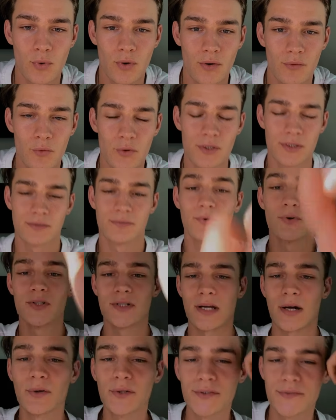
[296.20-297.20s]
Boah, wo ich, wo
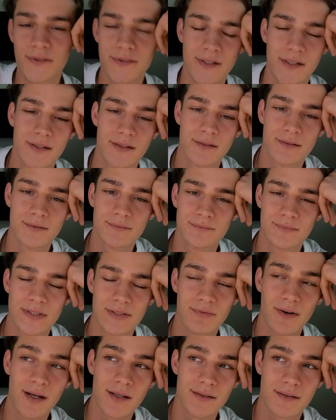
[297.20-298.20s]
ich auswandern,
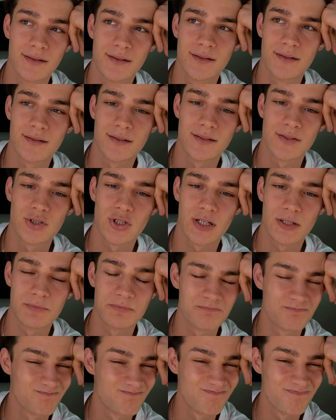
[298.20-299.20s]
ich weiß nicht. Ich,
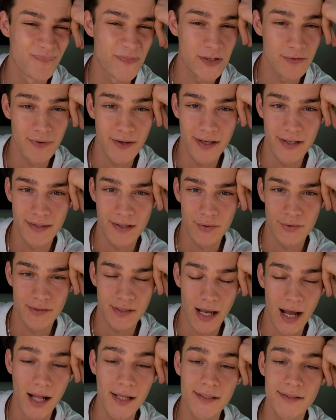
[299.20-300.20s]
ich war ja in
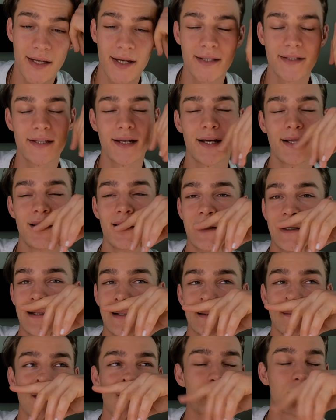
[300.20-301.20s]
Australien ein Jahr
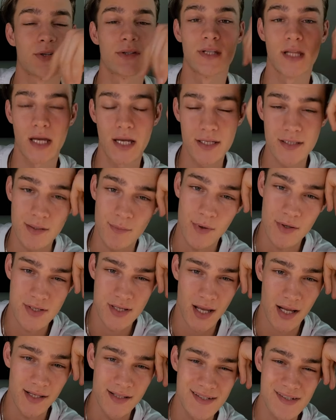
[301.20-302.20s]
lang, das war schon nice, aber
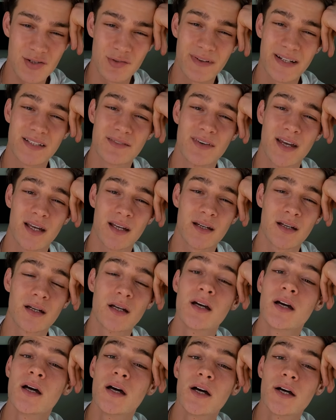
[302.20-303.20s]
Australien ist so weit weg.
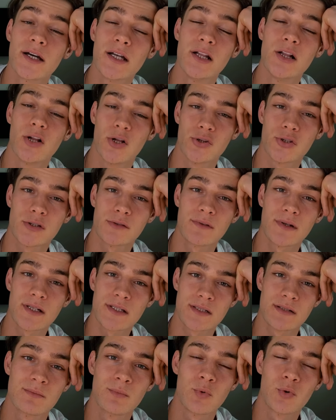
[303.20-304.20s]
In London
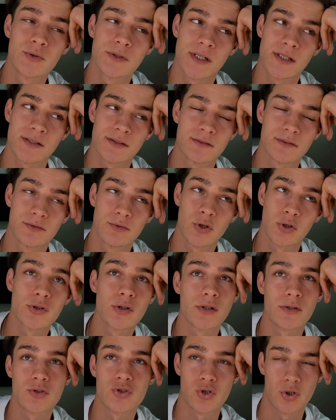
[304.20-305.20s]
ich einen Monat.
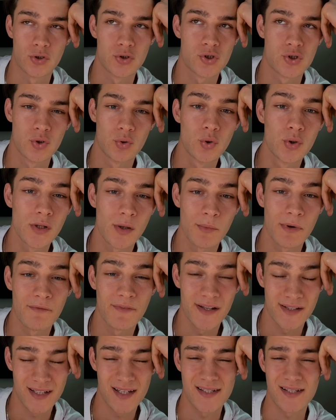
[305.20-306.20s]
London ist schon schön,
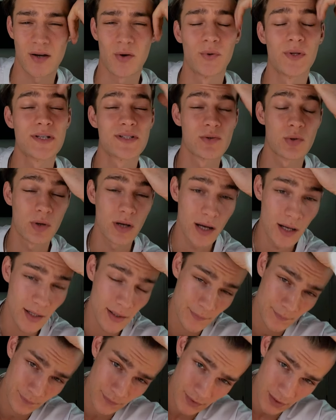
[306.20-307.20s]
aber Wetter ist auch nicht so
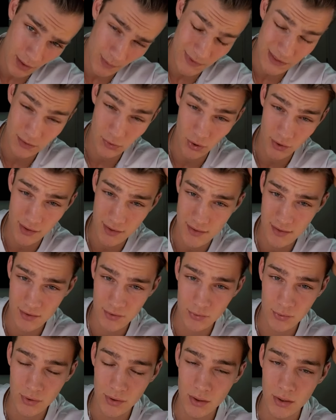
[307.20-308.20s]
geil. Aber die Leute
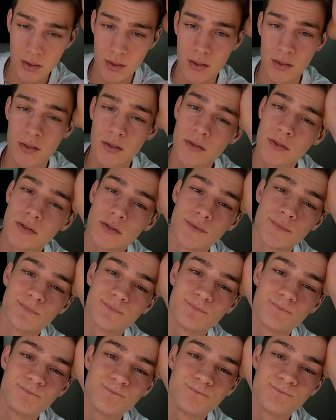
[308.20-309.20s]
sind cool.
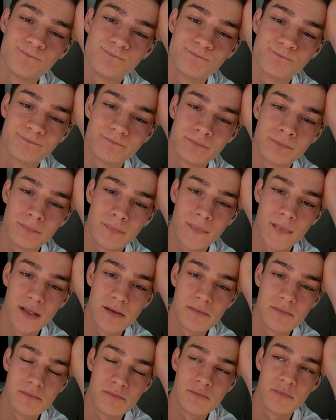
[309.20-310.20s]
Hm,
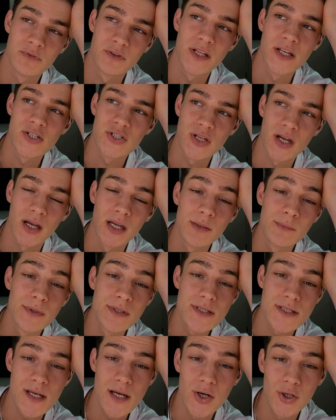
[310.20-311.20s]
vielleicht nach
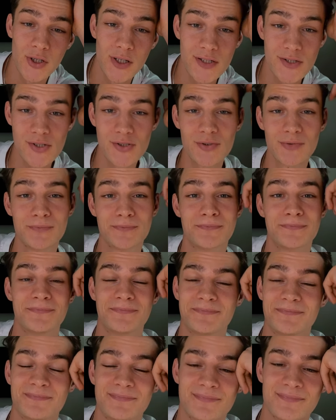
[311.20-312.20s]
Ibiza oder so.
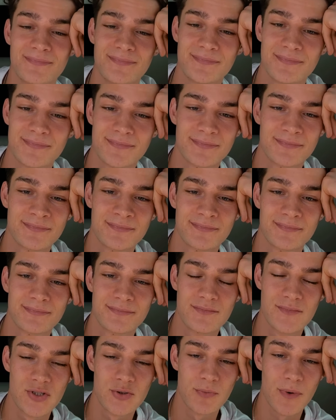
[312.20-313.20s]

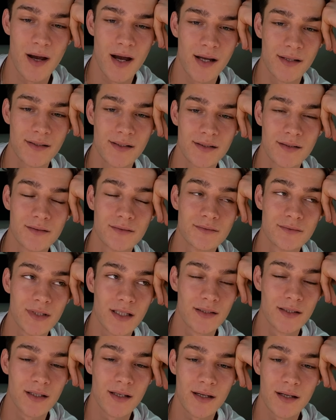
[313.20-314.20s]
Spanien
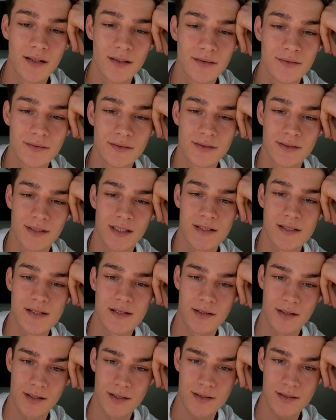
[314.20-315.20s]
generell ist
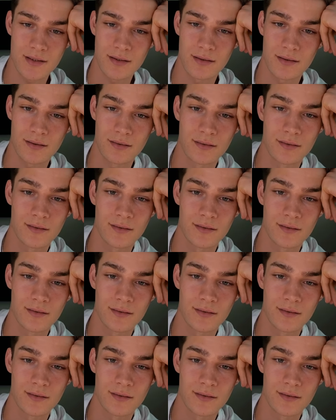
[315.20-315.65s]
ganz nice.